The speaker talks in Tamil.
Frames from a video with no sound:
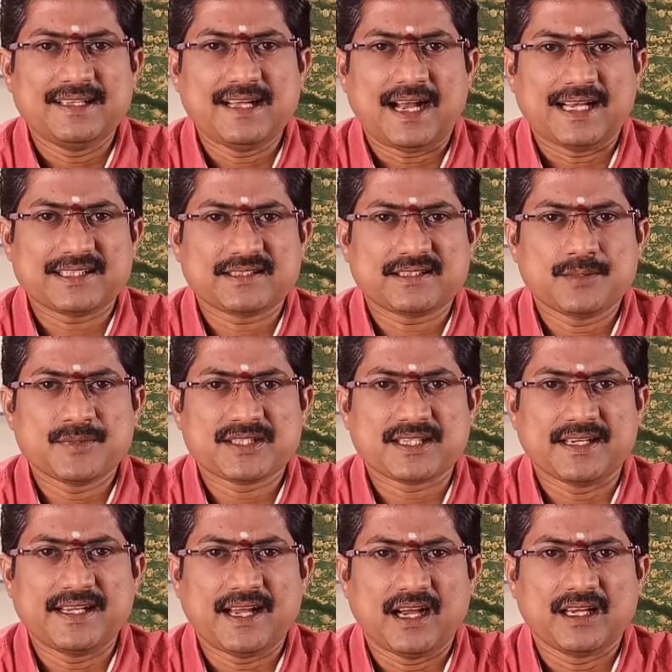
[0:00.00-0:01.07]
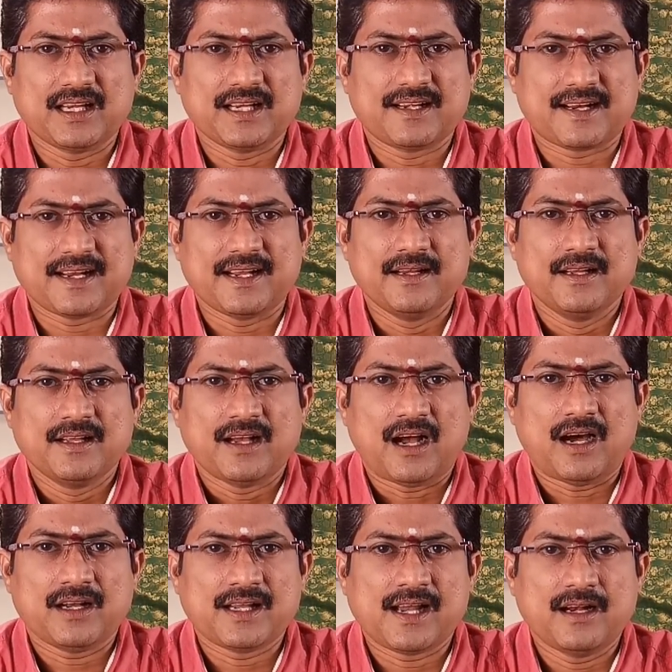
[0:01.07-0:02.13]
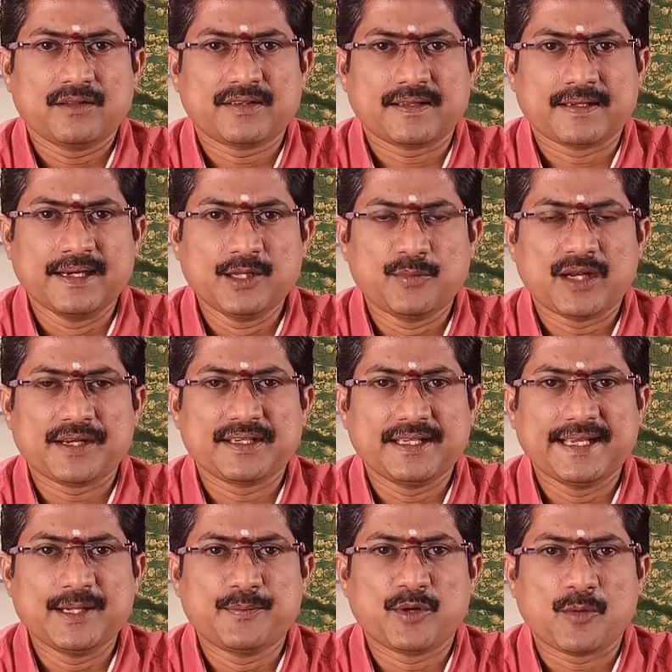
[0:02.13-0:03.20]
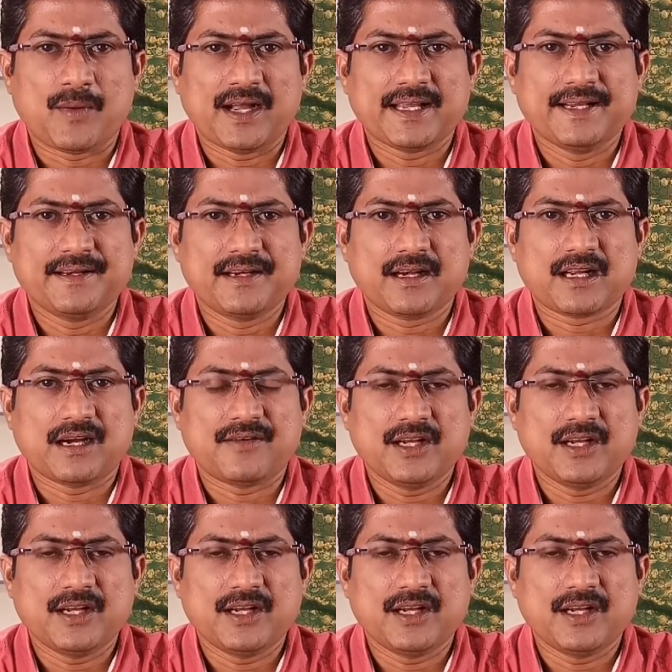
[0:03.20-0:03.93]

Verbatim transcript: அது அஷ்டம சனி ஆகிற்று ஆகையால் கெடுபலங்கள் ஏற்படுமா என்று